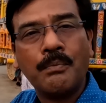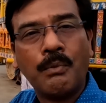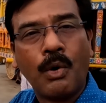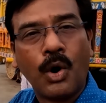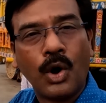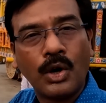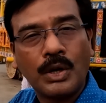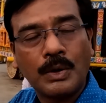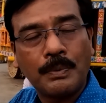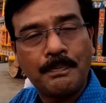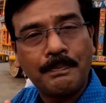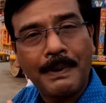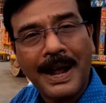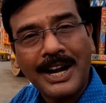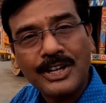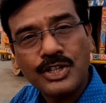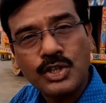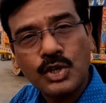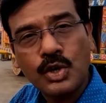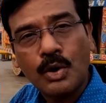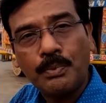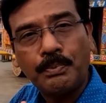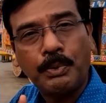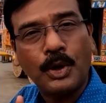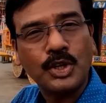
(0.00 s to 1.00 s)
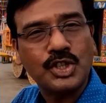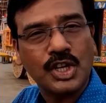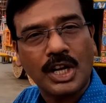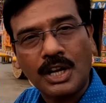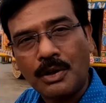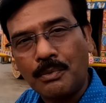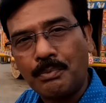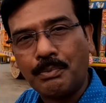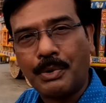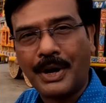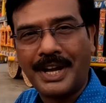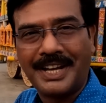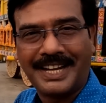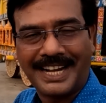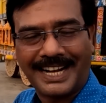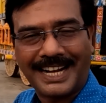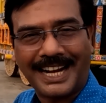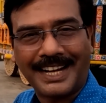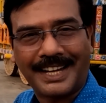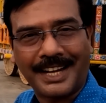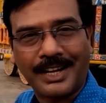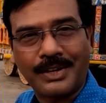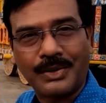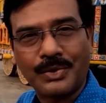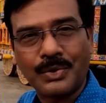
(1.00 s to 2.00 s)
মোট পাঁচশো পঁচানব্বইটি
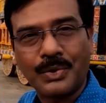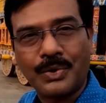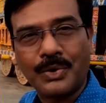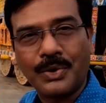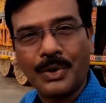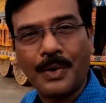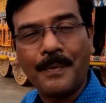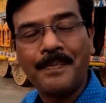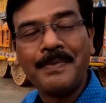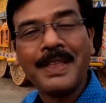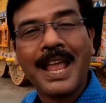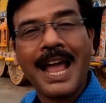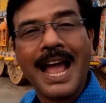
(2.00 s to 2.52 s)
কাঠের টুকরো